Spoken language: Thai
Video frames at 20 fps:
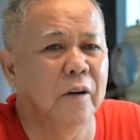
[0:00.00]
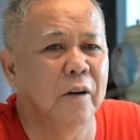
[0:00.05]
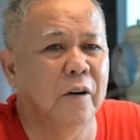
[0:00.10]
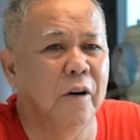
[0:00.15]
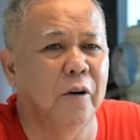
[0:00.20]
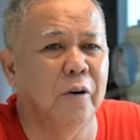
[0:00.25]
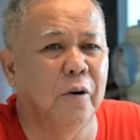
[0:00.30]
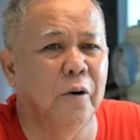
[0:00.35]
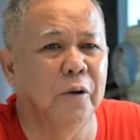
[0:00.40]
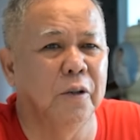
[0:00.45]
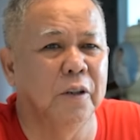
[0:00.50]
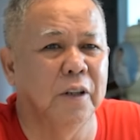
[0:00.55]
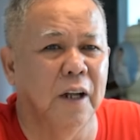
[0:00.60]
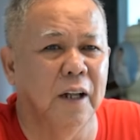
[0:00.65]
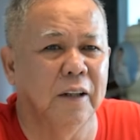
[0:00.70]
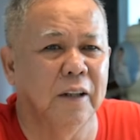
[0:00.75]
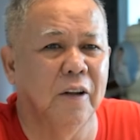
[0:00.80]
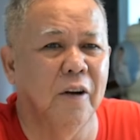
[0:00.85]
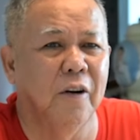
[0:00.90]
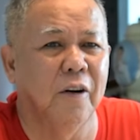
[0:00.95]
ก็คงจะ
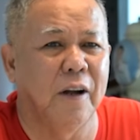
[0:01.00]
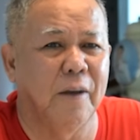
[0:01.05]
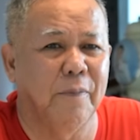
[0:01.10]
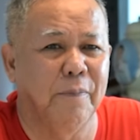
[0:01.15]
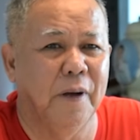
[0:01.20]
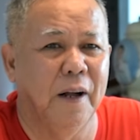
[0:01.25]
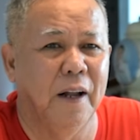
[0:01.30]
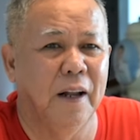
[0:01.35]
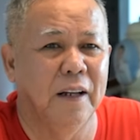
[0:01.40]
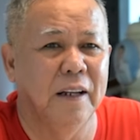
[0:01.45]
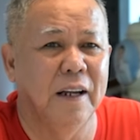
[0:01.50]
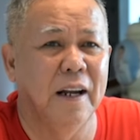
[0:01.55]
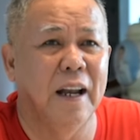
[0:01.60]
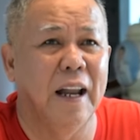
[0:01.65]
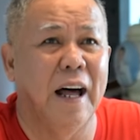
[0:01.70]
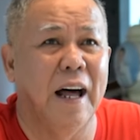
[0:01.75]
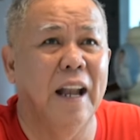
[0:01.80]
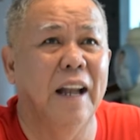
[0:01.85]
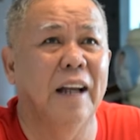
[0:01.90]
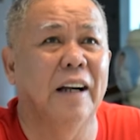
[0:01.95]
ต้องกลับมาเลี้ยง
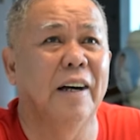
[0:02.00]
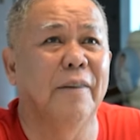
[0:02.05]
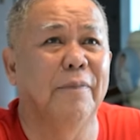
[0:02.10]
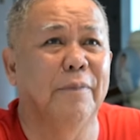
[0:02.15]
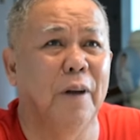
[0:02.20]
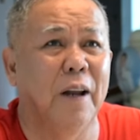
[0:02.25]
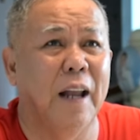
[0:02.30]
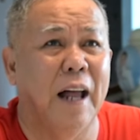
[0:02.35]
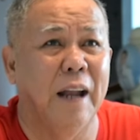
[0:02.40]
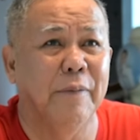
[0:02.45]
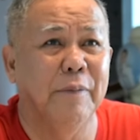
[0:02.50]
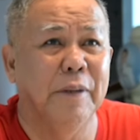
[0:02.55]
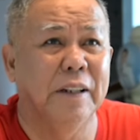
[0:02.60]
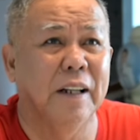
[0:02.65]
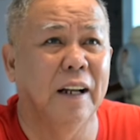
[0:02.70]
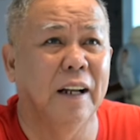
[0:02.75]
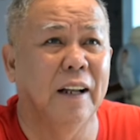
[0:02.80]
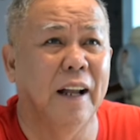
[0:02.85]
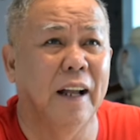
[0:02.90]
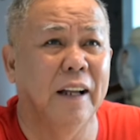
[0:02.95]
หลานแหละครับ เพราะหลานมี
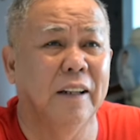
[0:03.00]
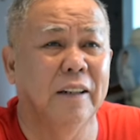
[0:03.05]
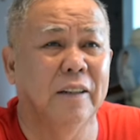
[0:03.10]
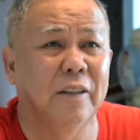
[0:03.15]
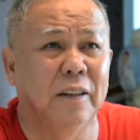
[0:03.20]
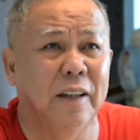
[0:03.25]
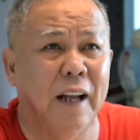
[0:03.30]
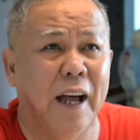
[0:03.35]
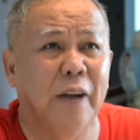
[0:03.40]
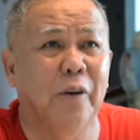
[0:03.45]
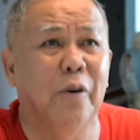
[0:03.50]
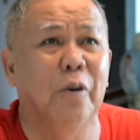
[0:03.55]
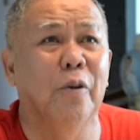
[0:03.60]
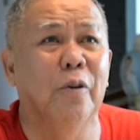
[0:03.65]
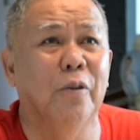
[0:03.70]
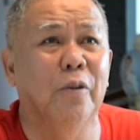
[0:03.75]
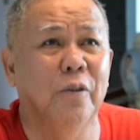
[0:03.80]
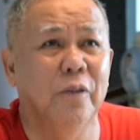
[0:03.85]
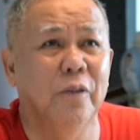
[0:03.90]
ตั้งหลายหลายคน